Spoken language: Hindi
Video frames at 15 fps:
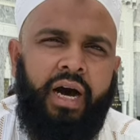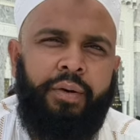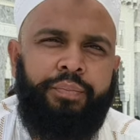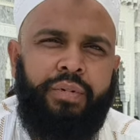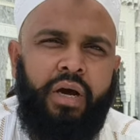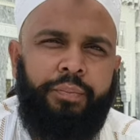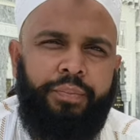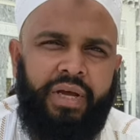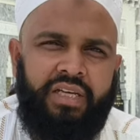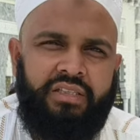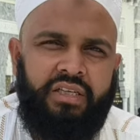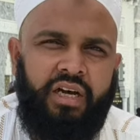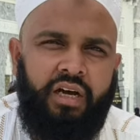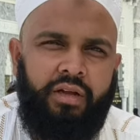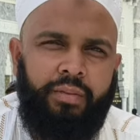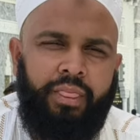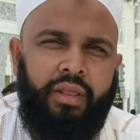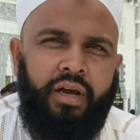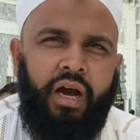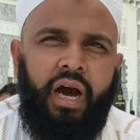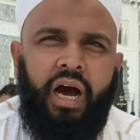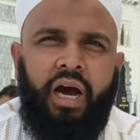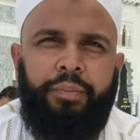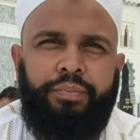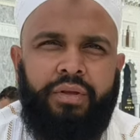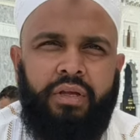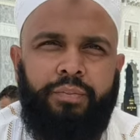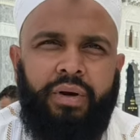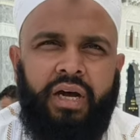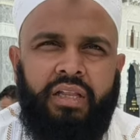आपका पैसा
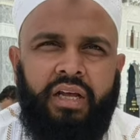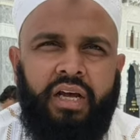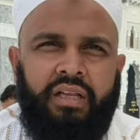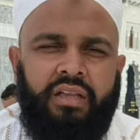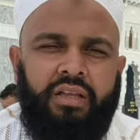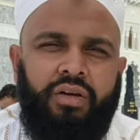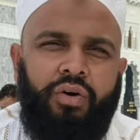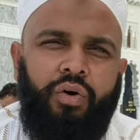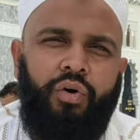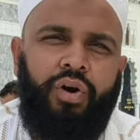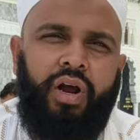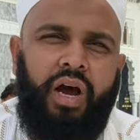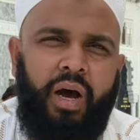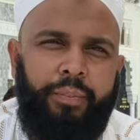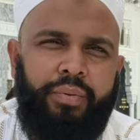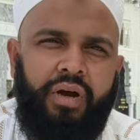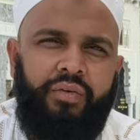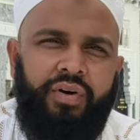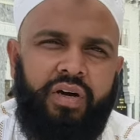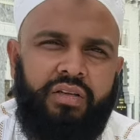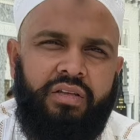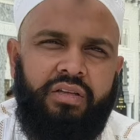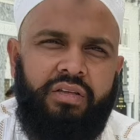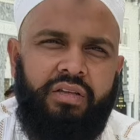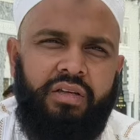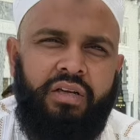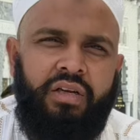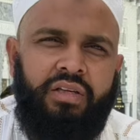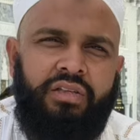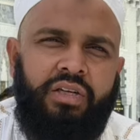आपकी इबादत और आपका
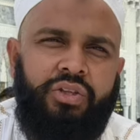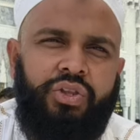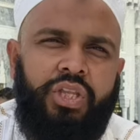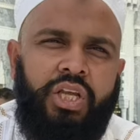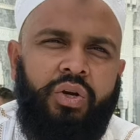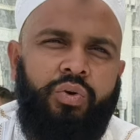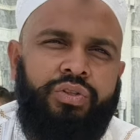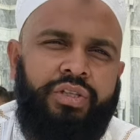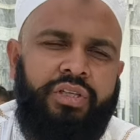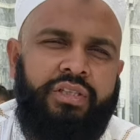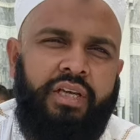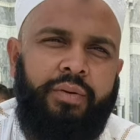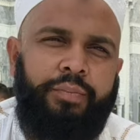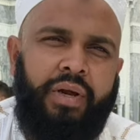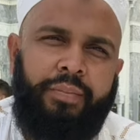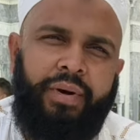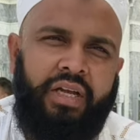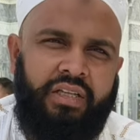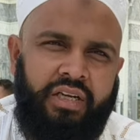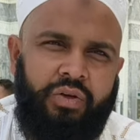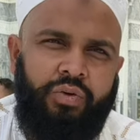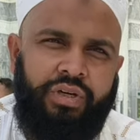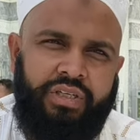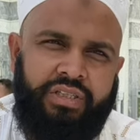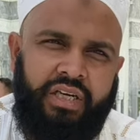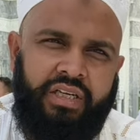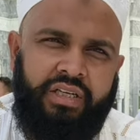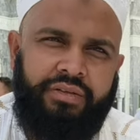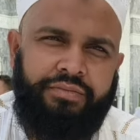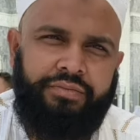वक्त ये तीनों चीज़ें बर्बाद नहीं होनी
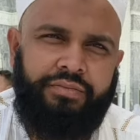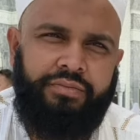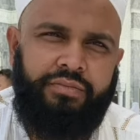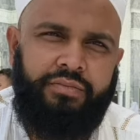चाहिए